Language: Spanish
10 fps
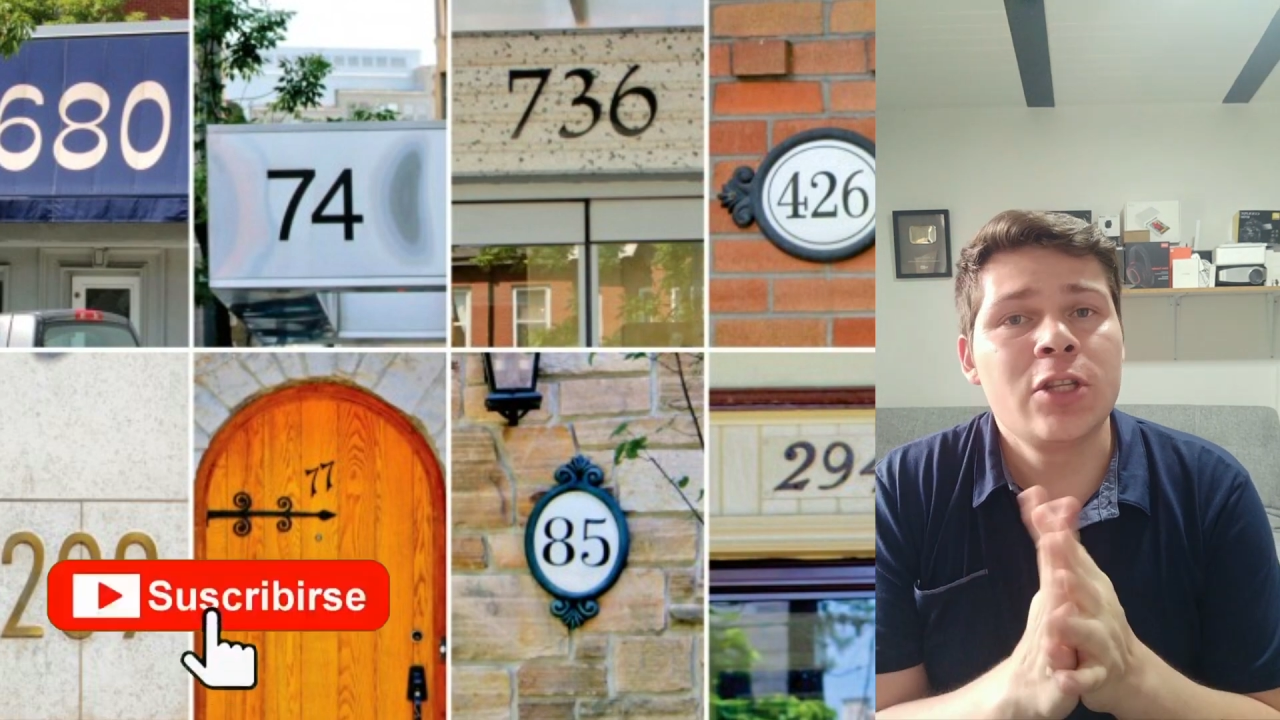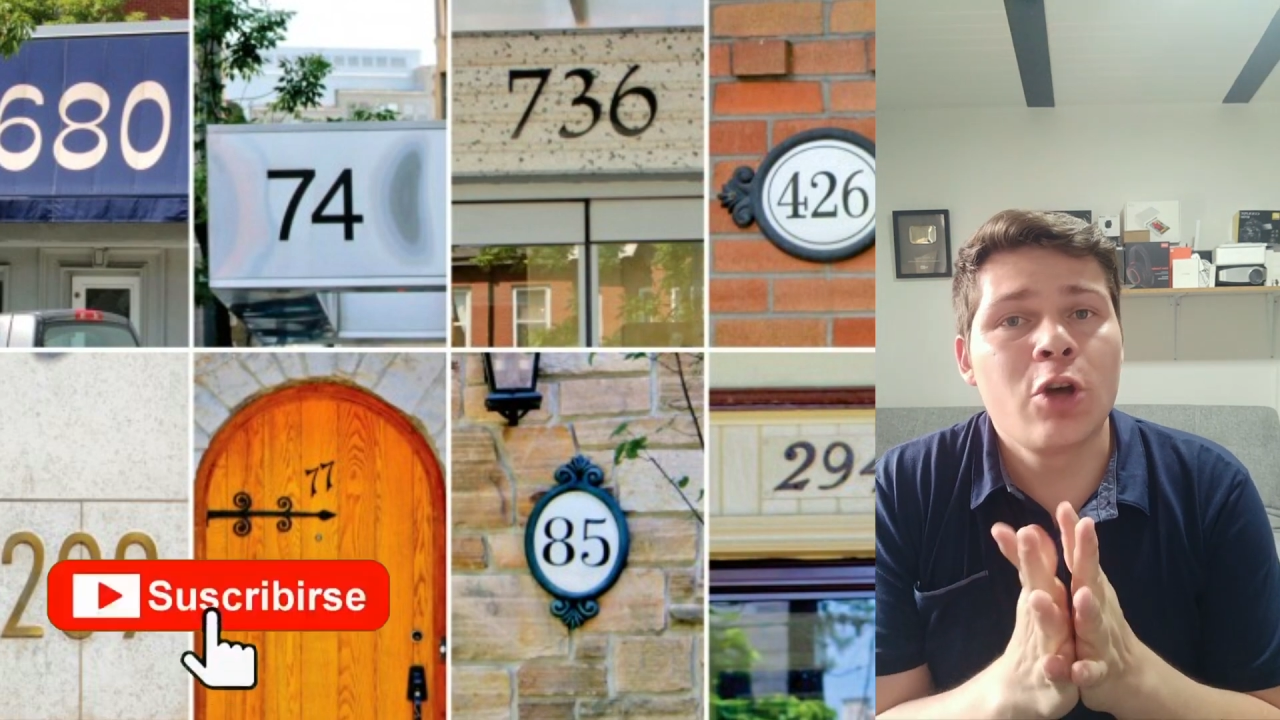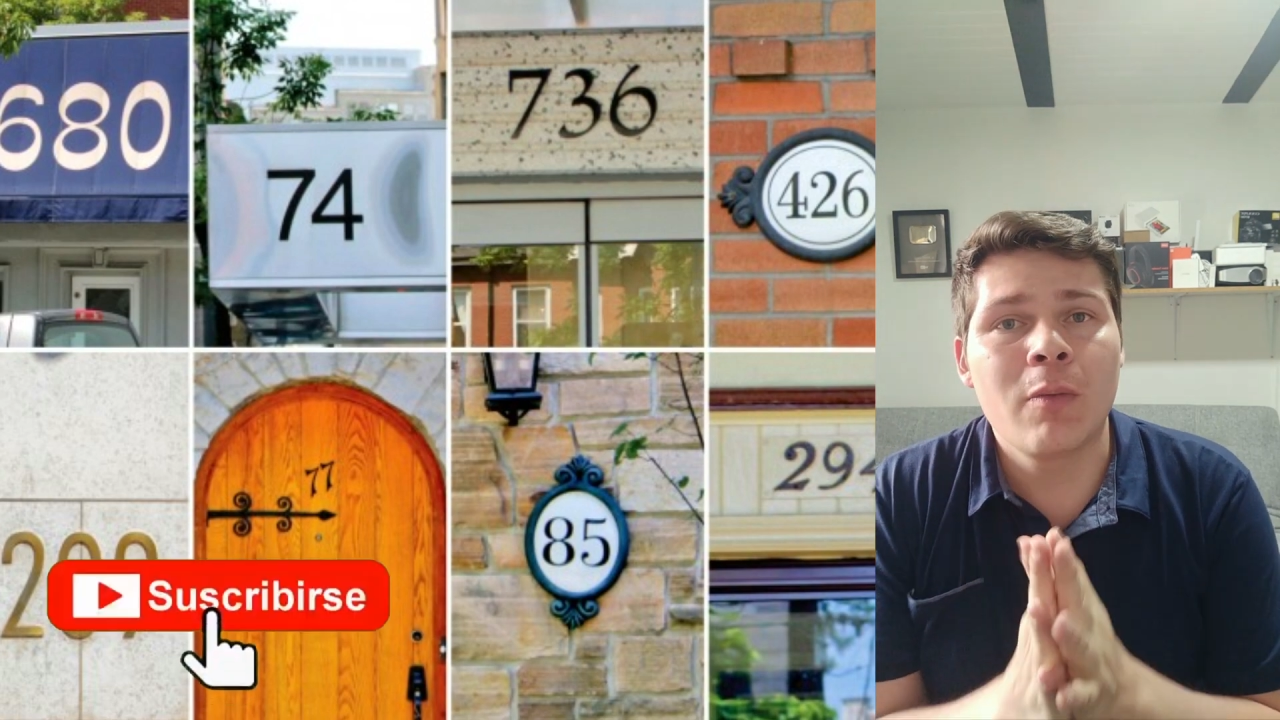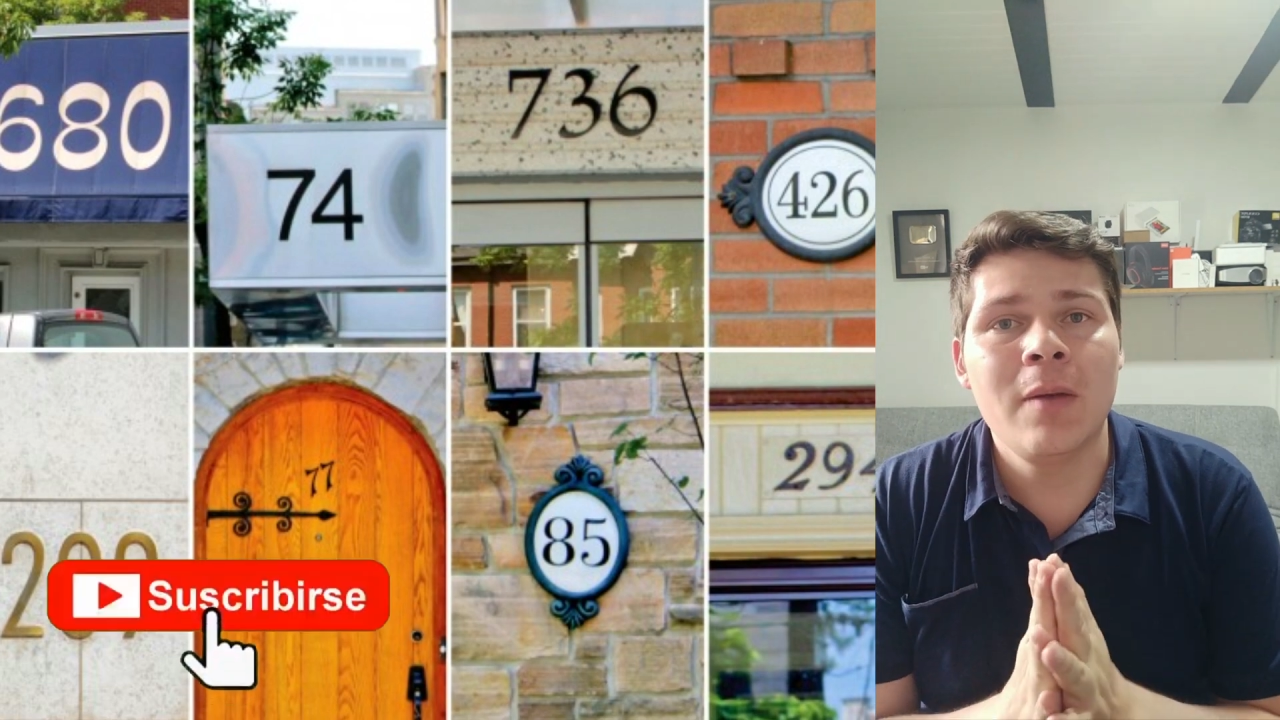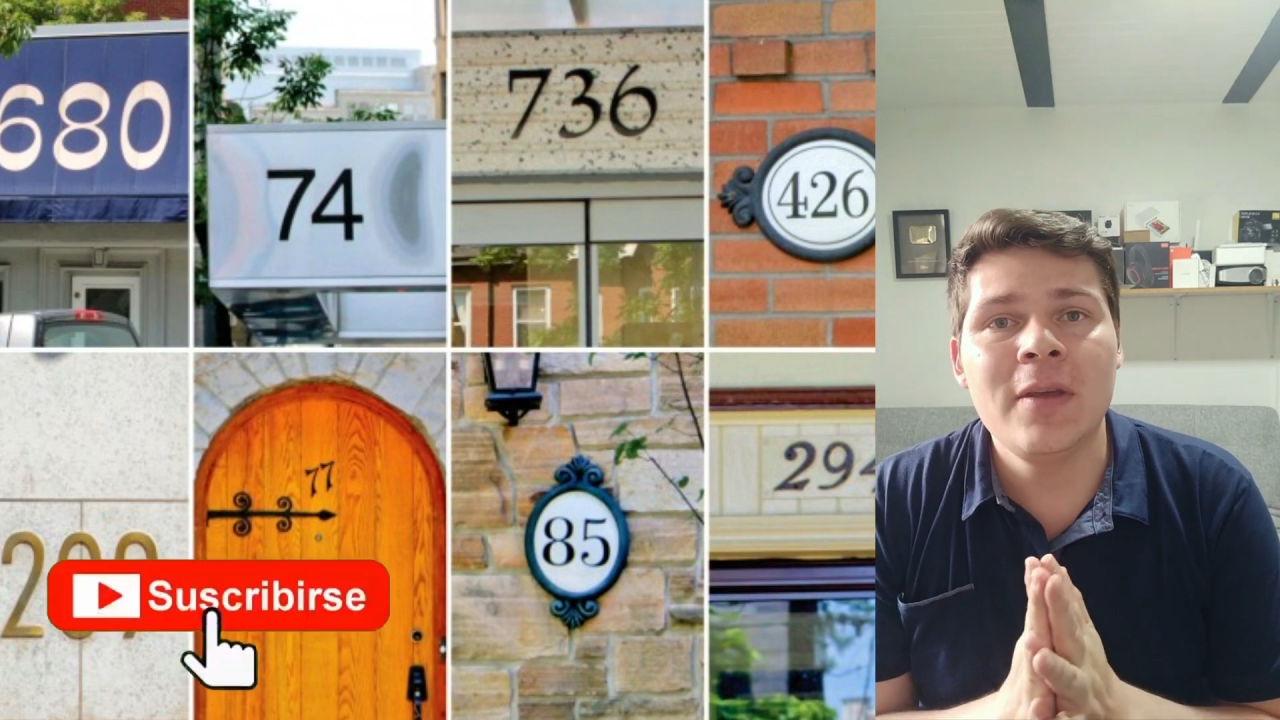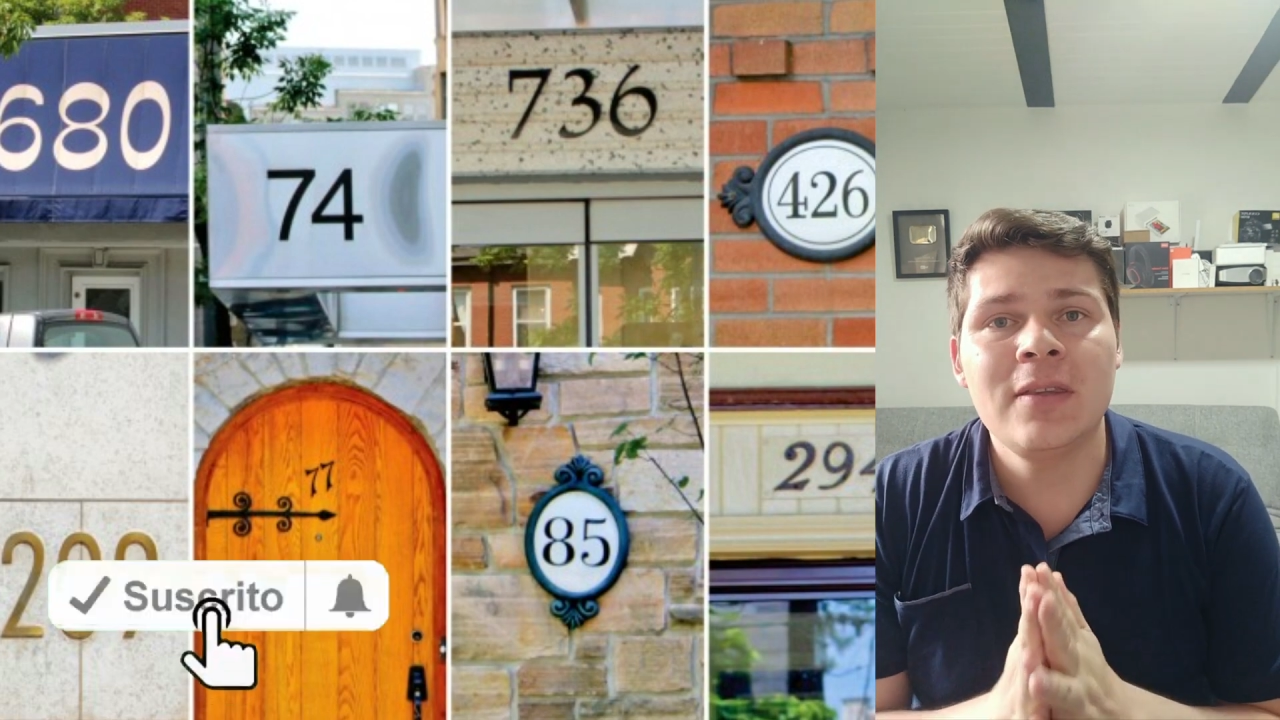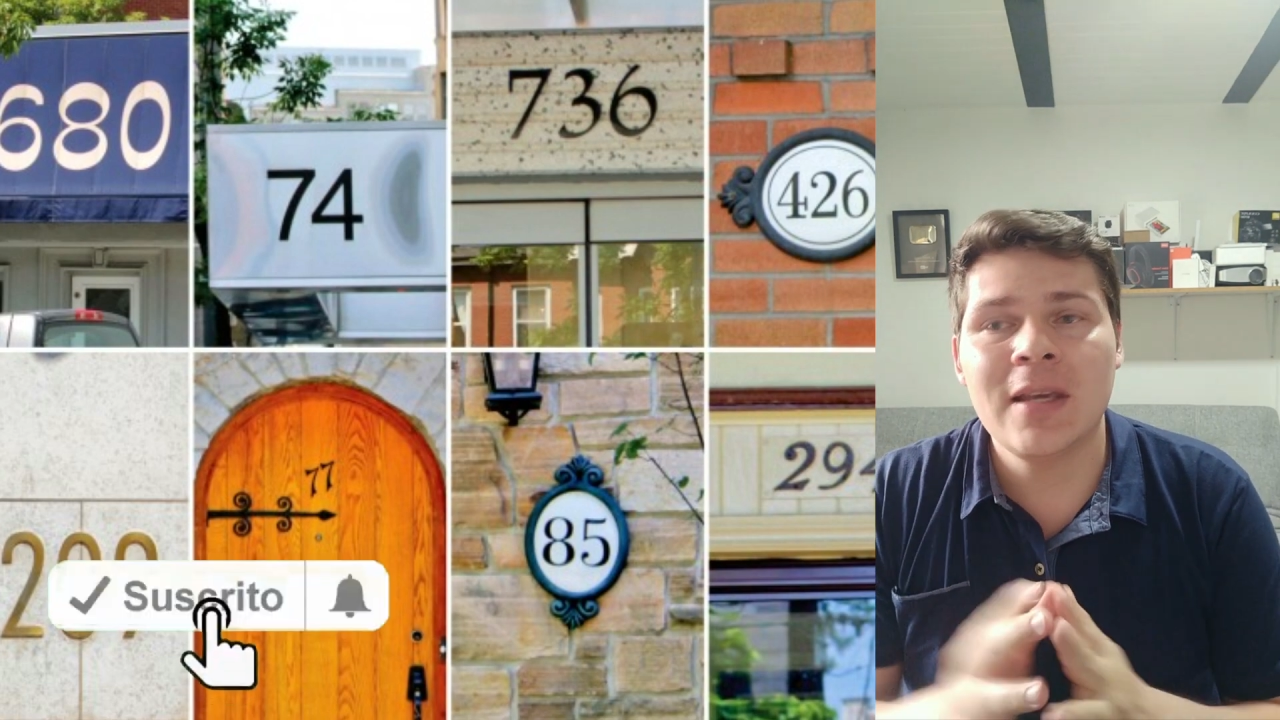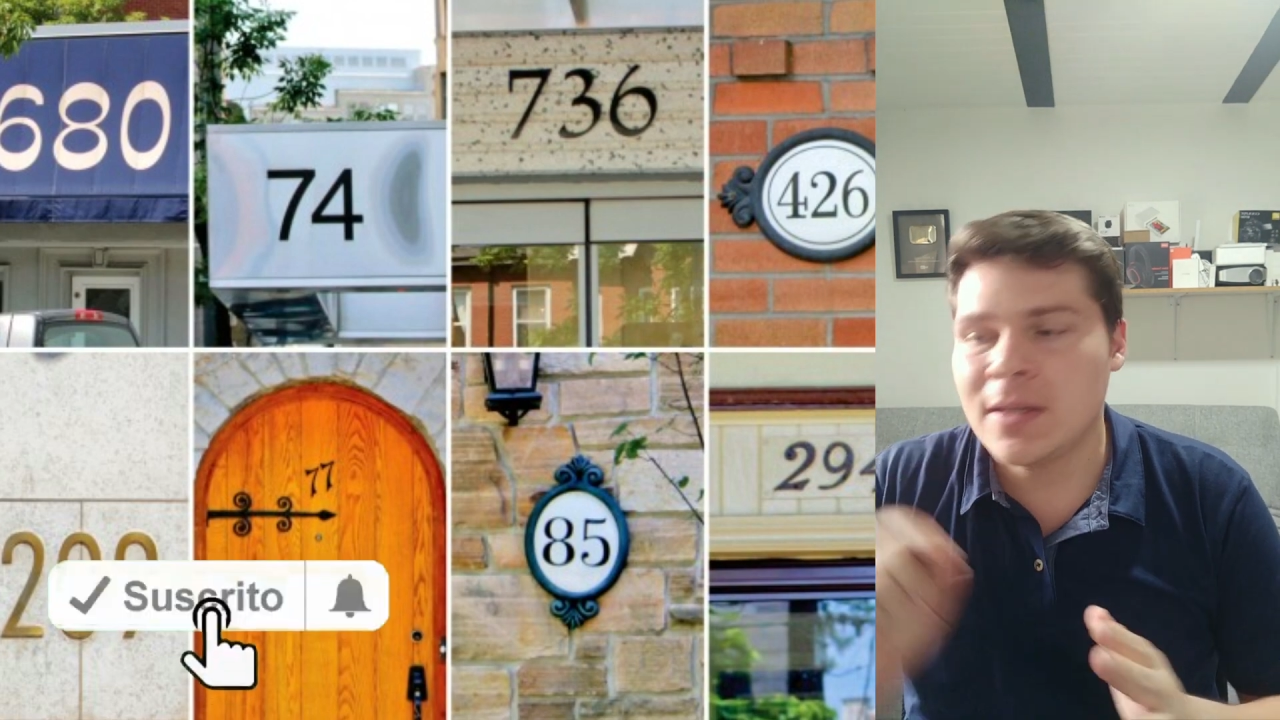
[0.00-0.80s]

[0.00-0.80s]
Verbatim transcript: normalmente